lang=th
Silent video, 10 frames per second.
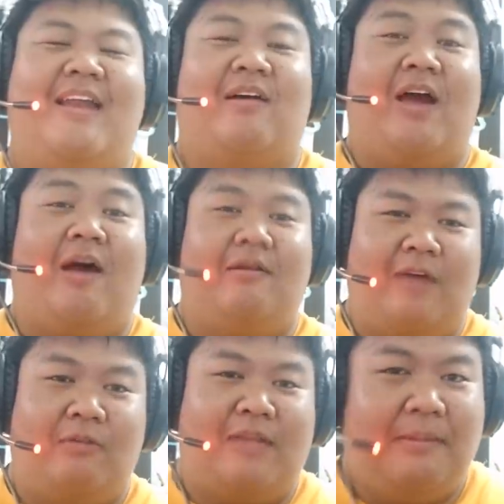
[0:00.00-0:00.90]
แล้วก็เอา
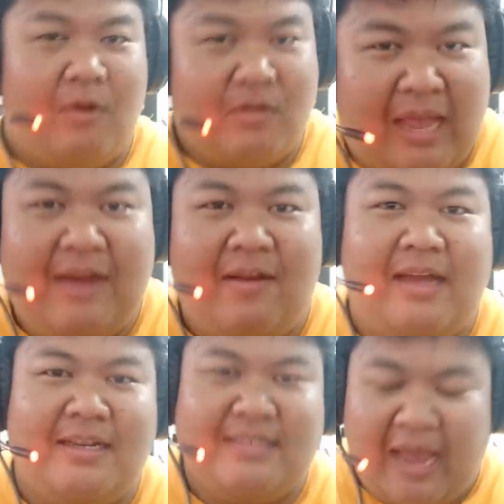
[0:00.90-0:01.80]
เอาตามด้วยคนไทยเรา
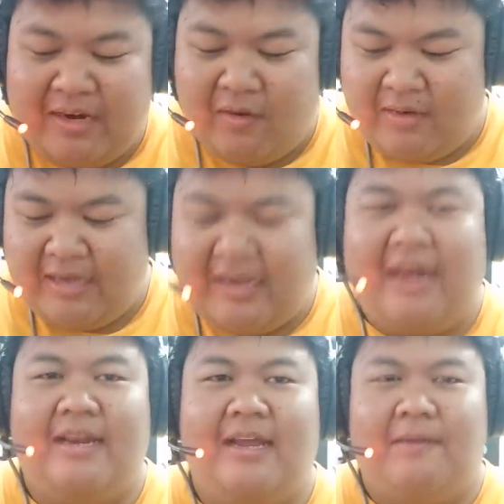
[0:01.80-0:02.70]
อ่านคือทานอสแล้ว
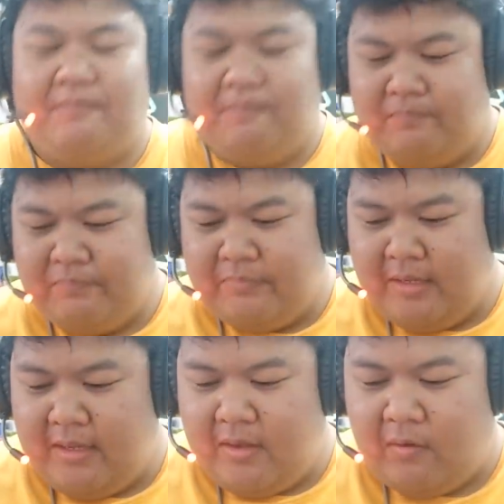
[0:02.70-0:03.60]
กันนะครับ
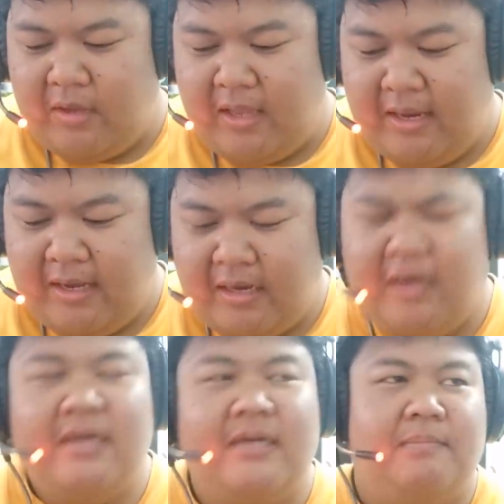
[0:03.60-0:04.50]
โอเคนะ
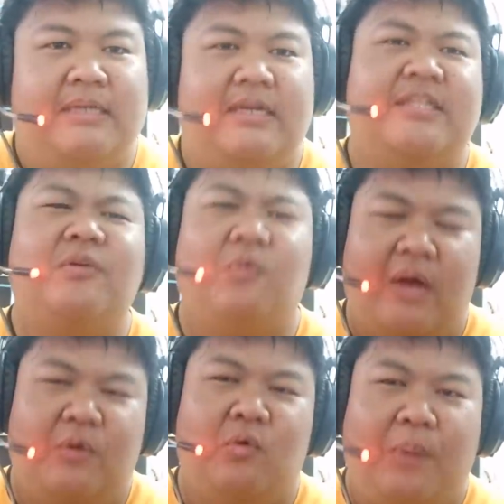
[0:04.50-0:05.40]
ก็คือมันก็สนุก
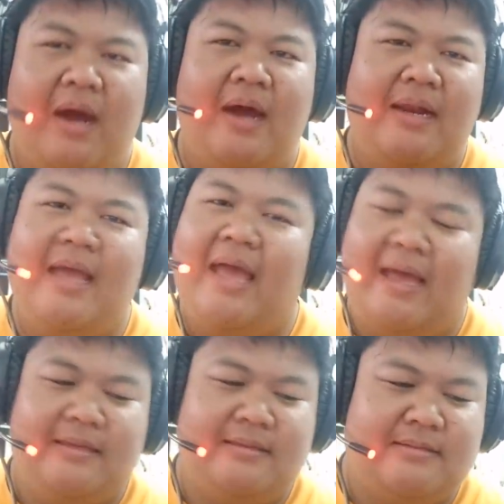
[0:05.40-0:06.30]
อ่ะดูเพลินเลย
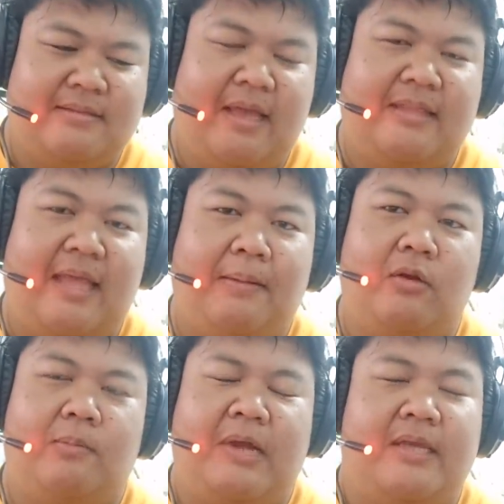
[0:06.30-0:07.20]
อ่ะนะตามข
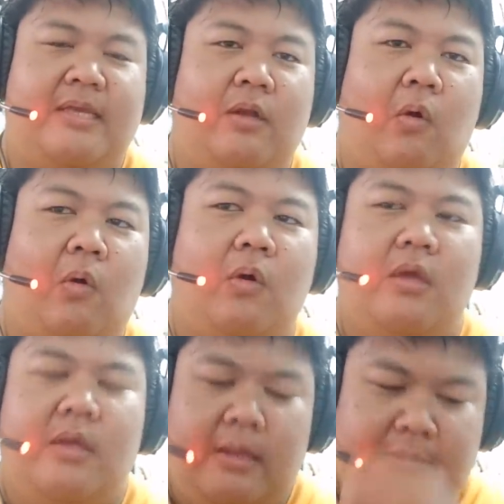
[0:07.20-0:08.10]
นบหนังฮีโร่
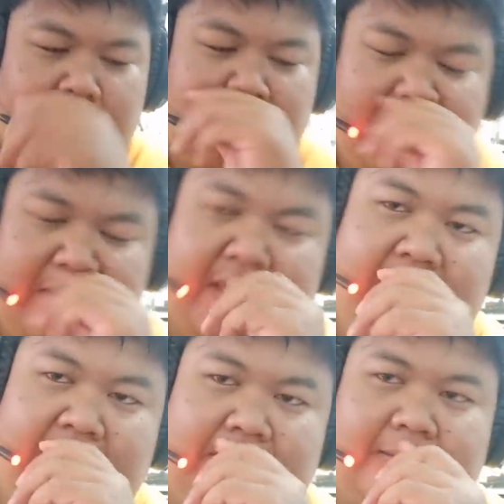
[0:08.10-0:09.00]
แต่มันจะมี
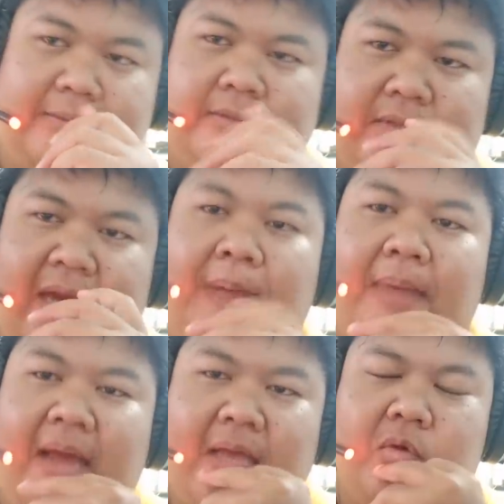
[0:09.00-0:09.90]
ซีนดรา
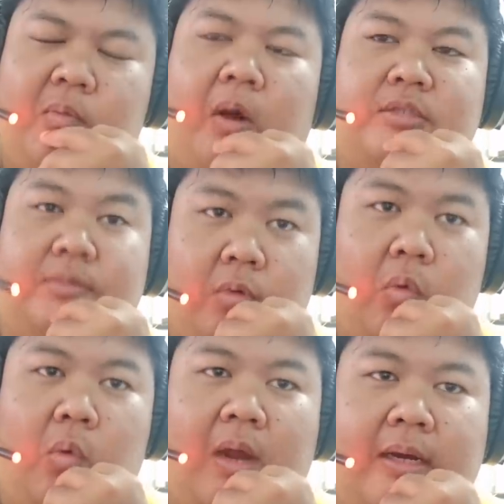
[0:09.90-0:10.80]
ม่าอยู่พอสม
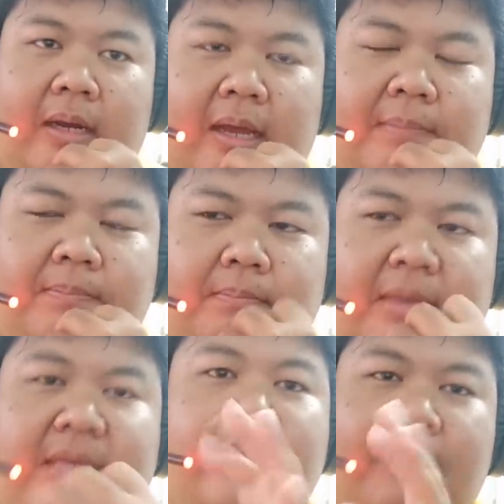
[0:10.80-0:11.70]
ควรนะครับ
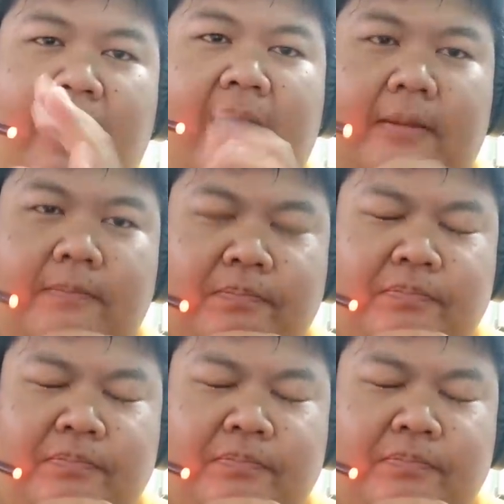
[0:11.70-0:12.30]
ไม่เยอะมาก